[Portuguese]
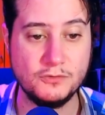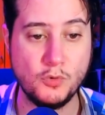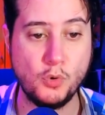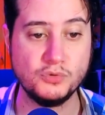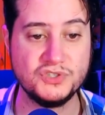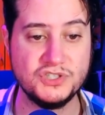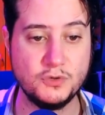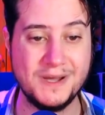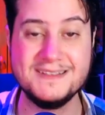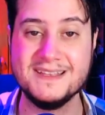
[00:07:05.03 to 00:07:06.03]
Eu não
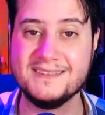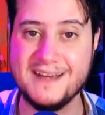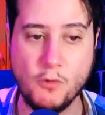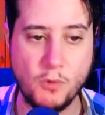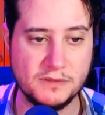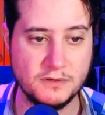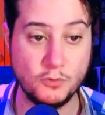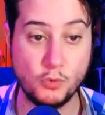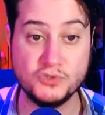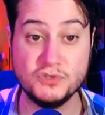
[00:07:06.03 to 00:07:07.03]
consigo adentrar o quadrinho, eu
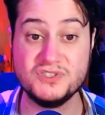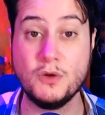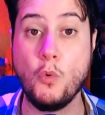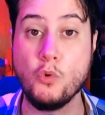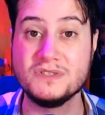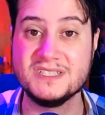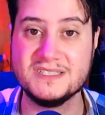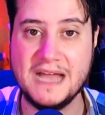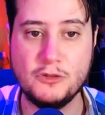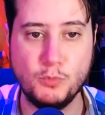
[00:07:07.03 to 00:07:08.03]
não consigo ser
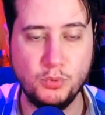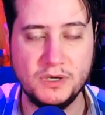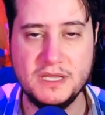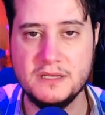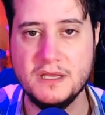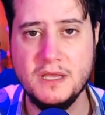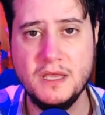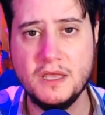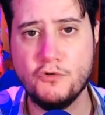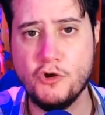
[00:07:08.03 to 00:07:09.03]
conquistado por ele
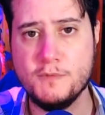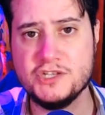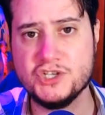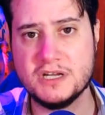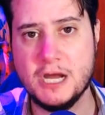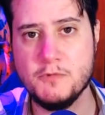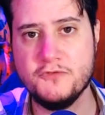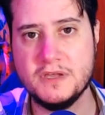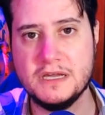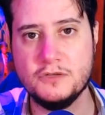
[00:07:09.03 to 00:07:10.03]
eu realmente acabo
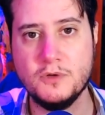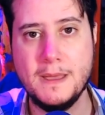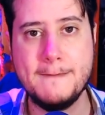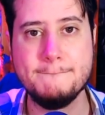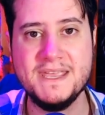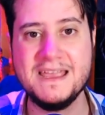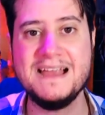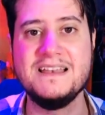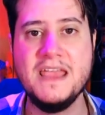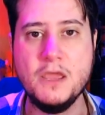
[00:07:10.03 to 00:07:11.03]
ficando bem
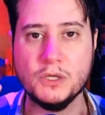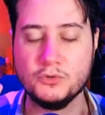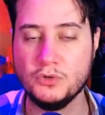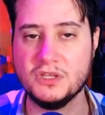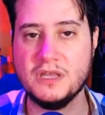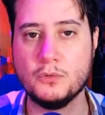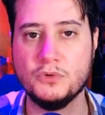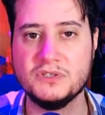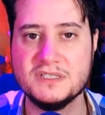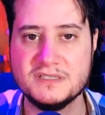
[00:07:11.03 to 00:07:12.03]
alheio a tudo que está
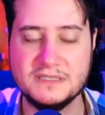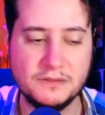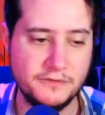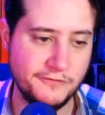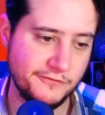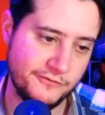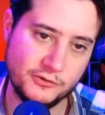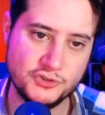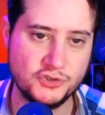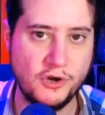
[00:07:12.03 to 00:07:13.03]
acontecendo e
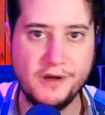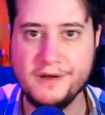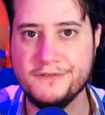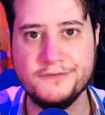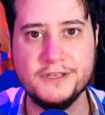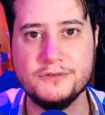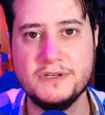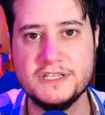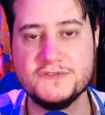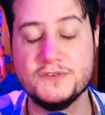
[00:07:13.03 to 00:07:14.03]
vou só vendo
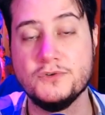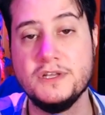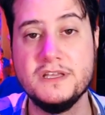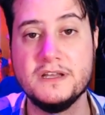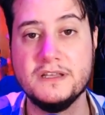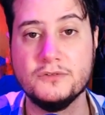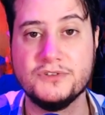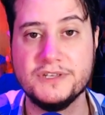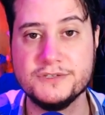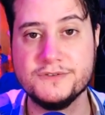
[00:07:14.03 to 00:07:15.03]
ali as figurinhas, lendo o
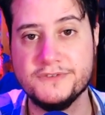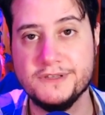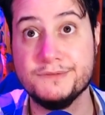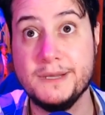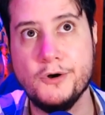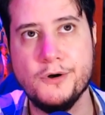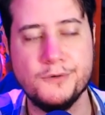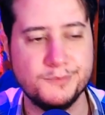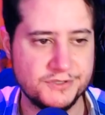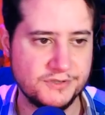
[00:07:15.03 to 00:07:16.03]
texto e falando, tá
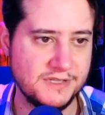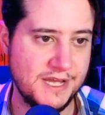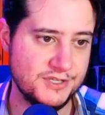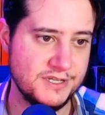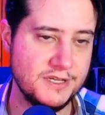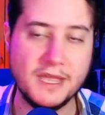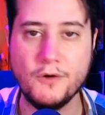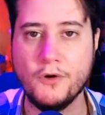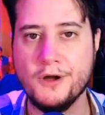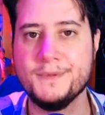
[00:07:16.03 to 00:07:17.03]
bom, personagem Rei
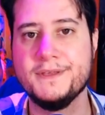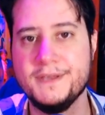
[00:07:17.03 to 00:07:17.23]
hey Robin,